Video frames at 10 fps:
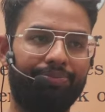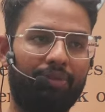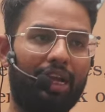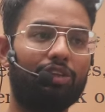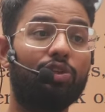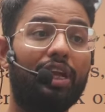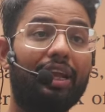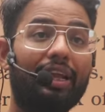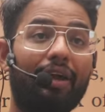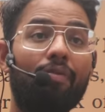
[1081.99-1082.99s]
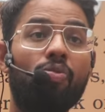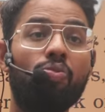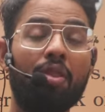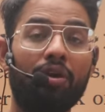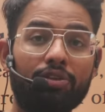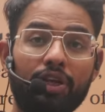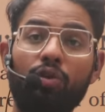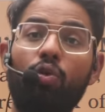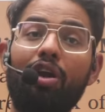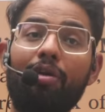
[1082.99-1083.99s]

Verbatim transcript: क्या सुझाई गई है सिंकोना